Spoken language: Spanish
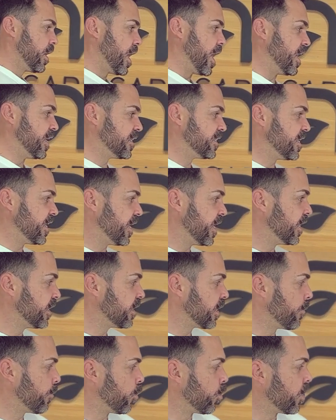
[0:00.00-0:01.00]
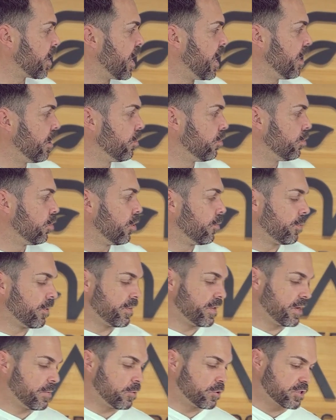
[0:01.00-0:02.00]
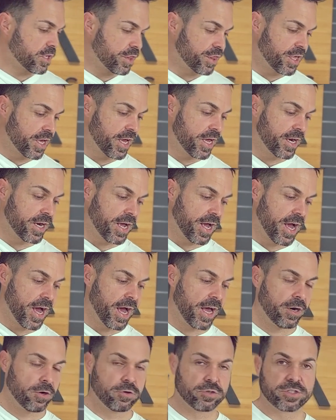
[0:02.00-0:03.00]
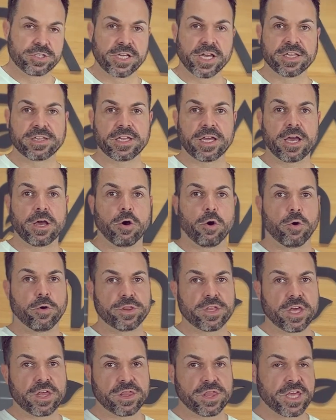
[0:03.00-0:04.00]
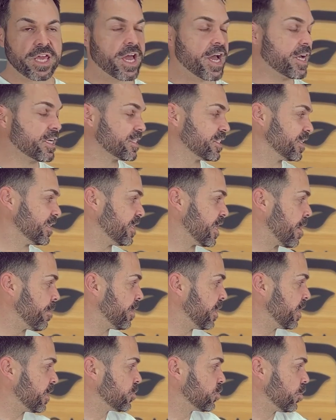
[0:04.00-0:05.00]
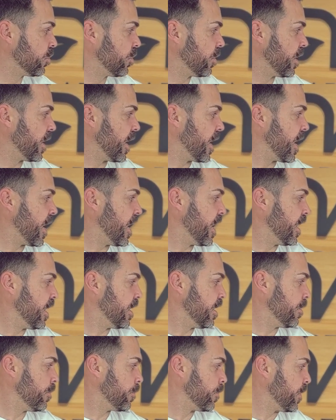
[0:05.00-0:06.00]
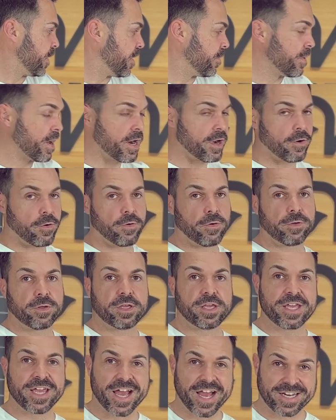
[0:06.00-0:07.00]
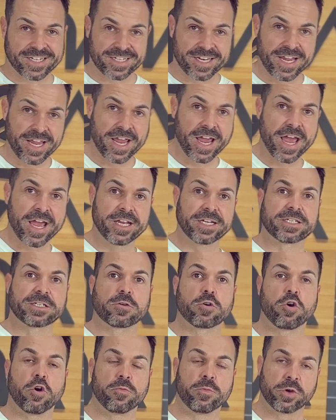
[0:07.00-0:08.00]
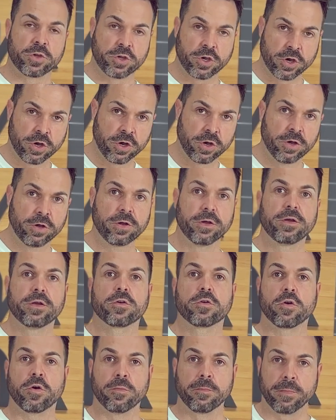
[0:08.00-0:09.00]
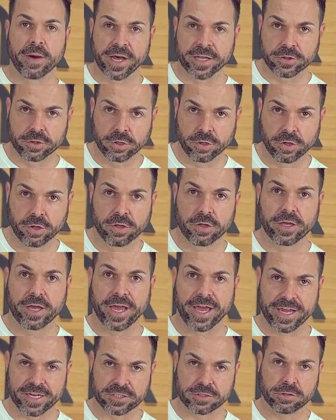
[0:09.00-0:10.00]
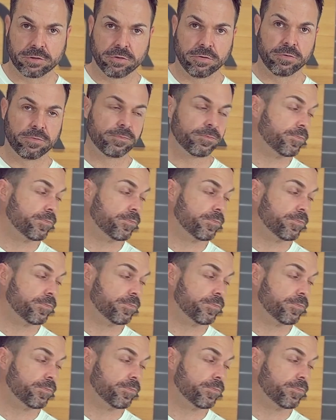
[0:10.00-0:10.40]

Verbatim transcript: El siguiente purgao lo podremos hacer a los 7 o 10 días de haber hecho el primero. Y así es como yo combato esto.